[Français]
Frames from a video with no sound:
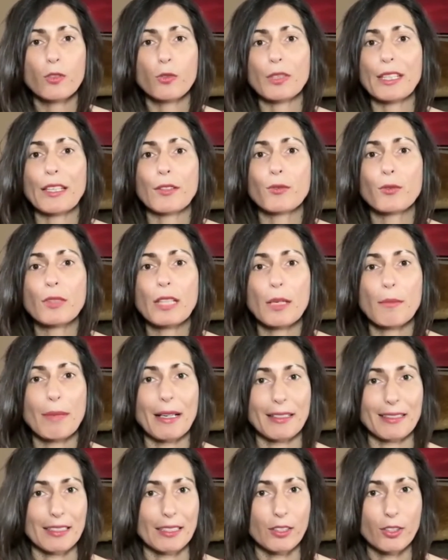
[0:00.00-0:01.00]
Donc, il y a toute la
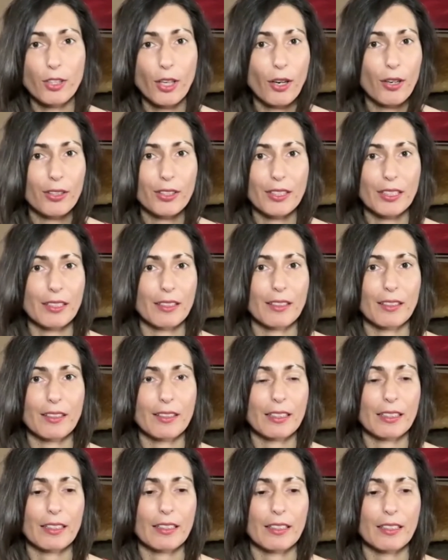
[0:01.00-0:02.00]
partie corps qui,
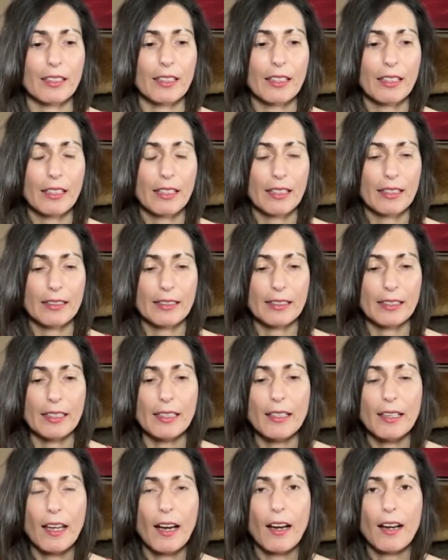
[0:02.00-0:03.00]
qui,
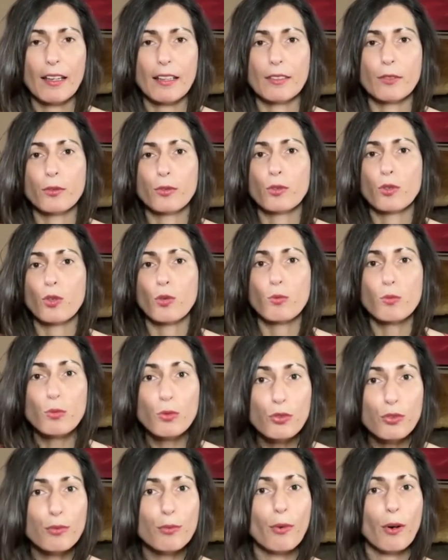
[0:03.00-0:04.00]
qui est là. Et donc, le
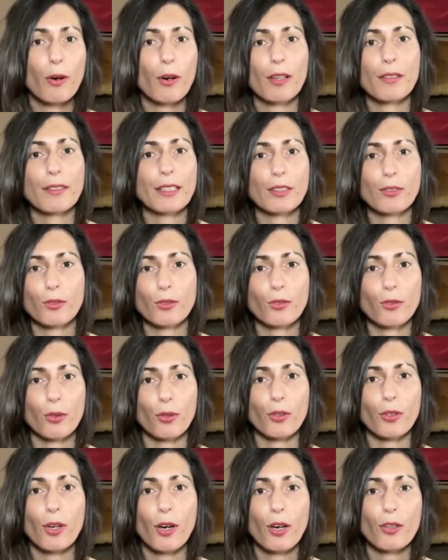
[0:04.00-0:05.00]
mouvement avec
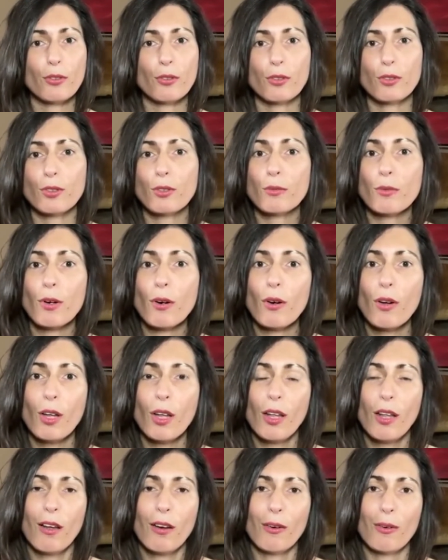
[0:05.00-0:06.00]
notre corps, de comment
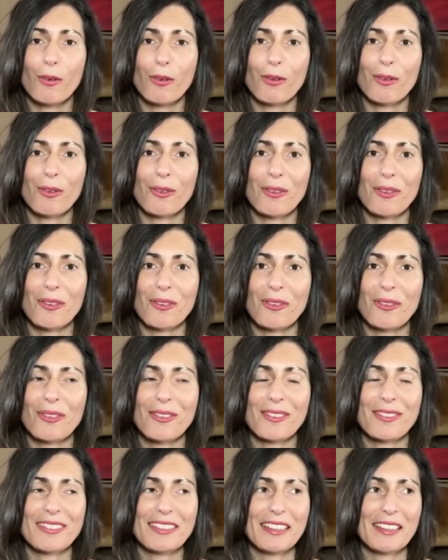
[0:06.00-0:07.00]
on,
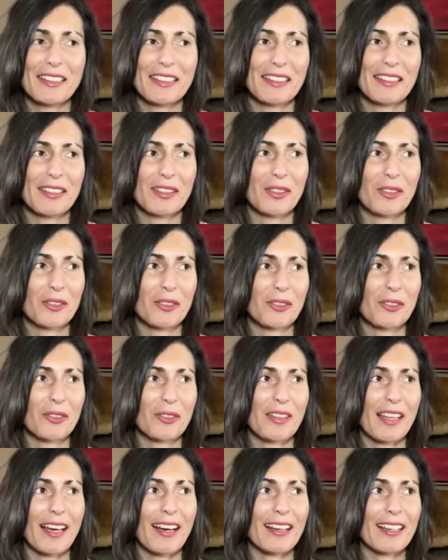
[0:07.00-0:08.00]

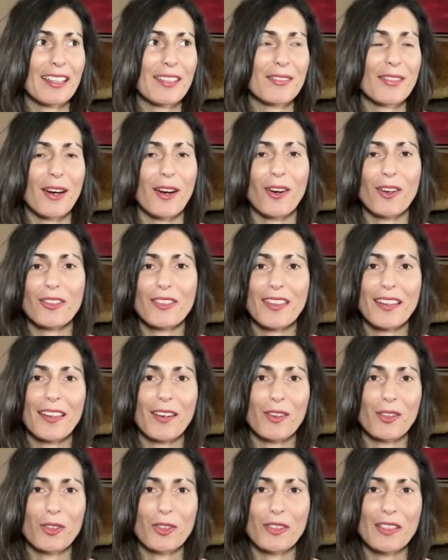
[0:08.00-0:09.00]
on arrive à
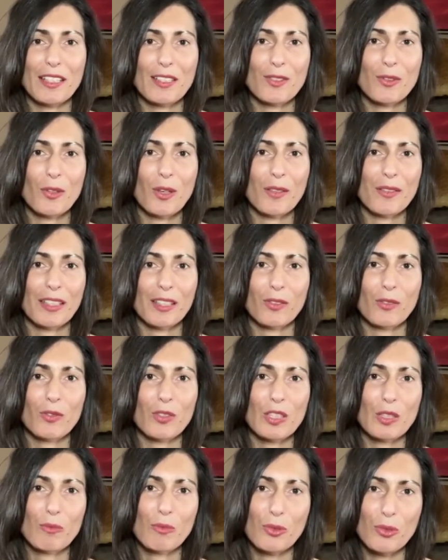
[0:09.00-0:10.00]
rentrer en connexion avec
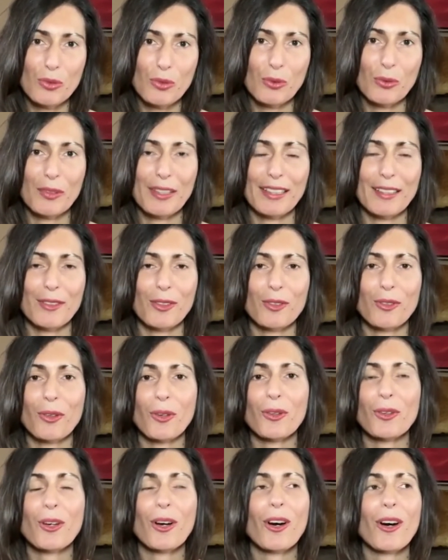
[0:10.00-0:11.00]
nos émotions et
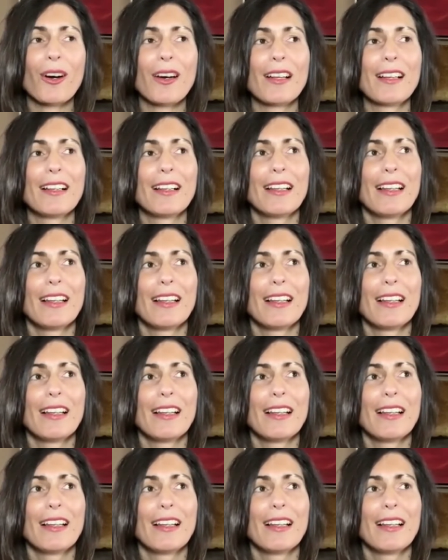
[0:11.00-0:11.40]
notre corps.